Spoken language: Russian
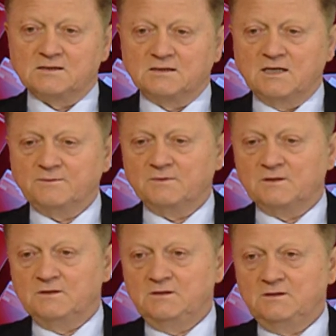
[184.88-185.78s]
там,
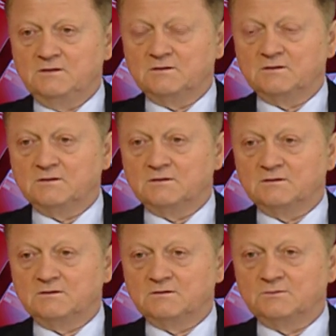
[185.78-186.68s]
и
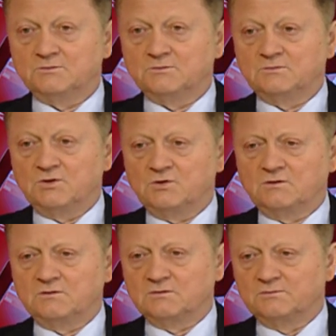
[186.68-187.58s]
э,
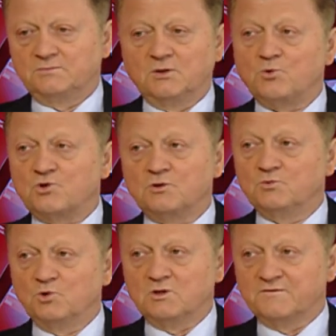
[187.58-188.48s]
значит, было очень
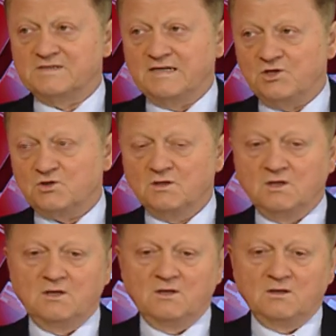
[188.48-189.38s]
много встреч
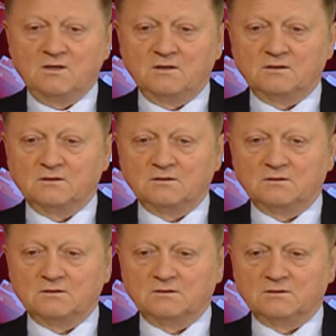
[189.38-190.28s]

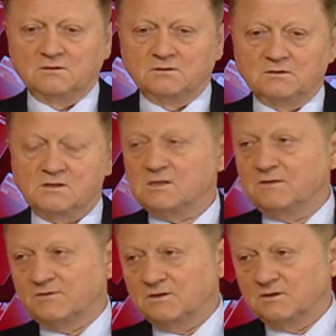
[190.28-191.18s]
э, с
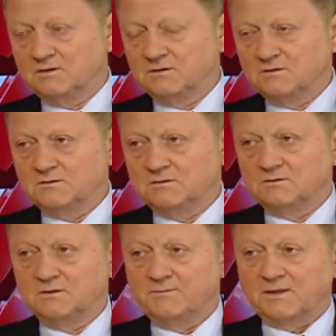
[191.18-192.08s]

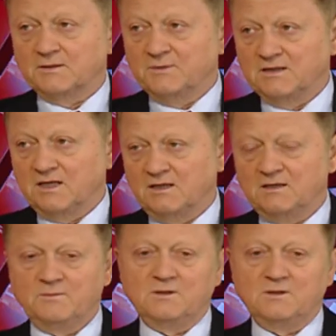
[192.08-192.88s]
европарламентариями.